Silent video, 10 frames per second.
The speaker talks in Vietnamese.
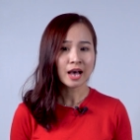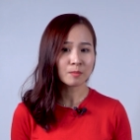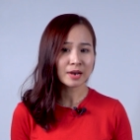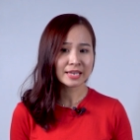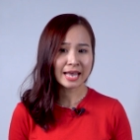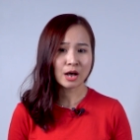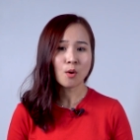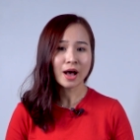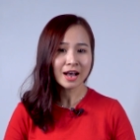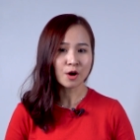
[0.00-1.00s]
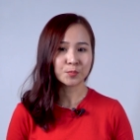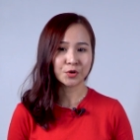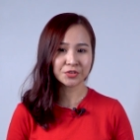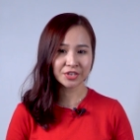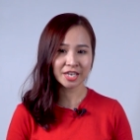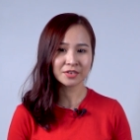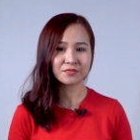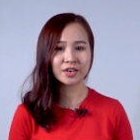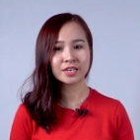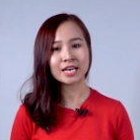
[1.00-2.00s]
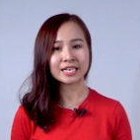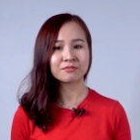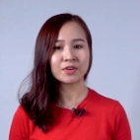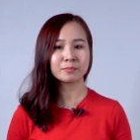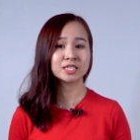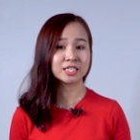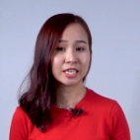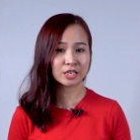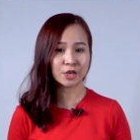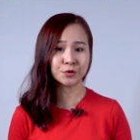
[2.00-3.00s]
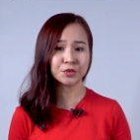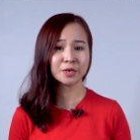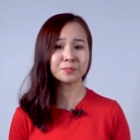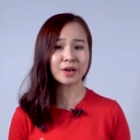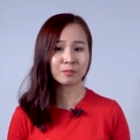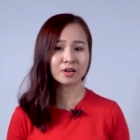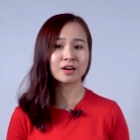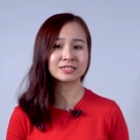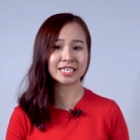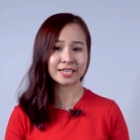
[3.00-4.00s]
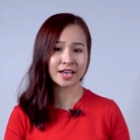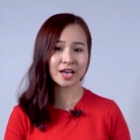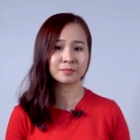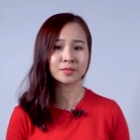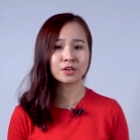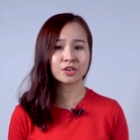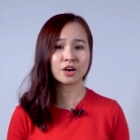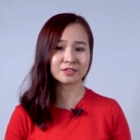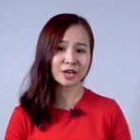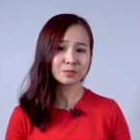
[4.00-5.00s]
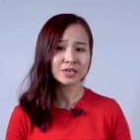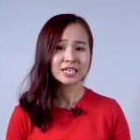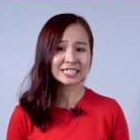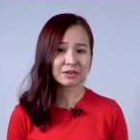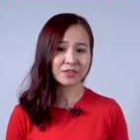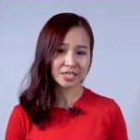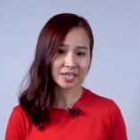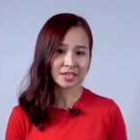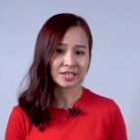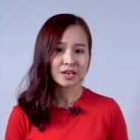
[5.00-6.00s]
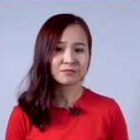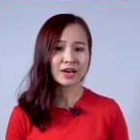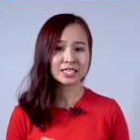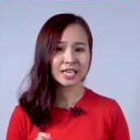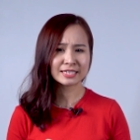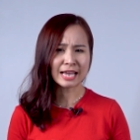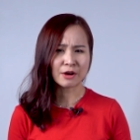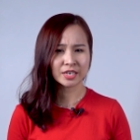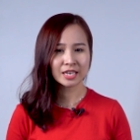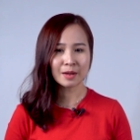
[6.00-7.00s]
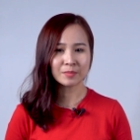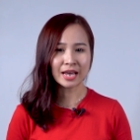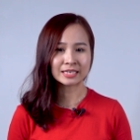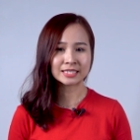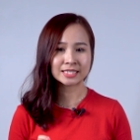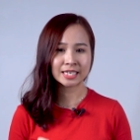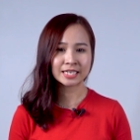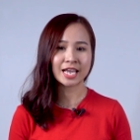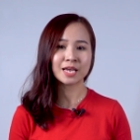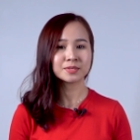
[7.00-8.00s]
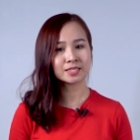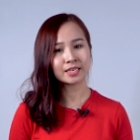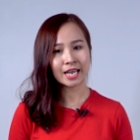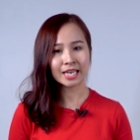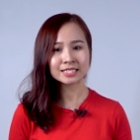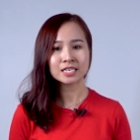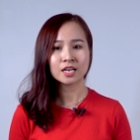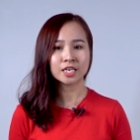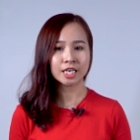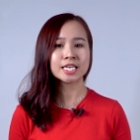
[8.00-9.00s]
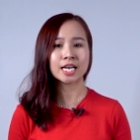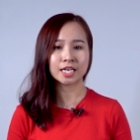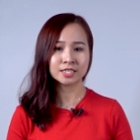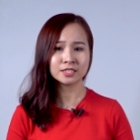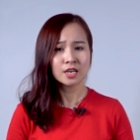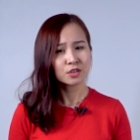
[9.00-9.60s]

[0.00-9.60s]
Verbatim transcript: Ông là nhà hóa học nổi tiếng với à, các phát minh nhiên liệu giúp động cơ chạy êm, nọt nóc, xăng pha chì và chế tạo khí làm lạnh CFCS khí nhà kính.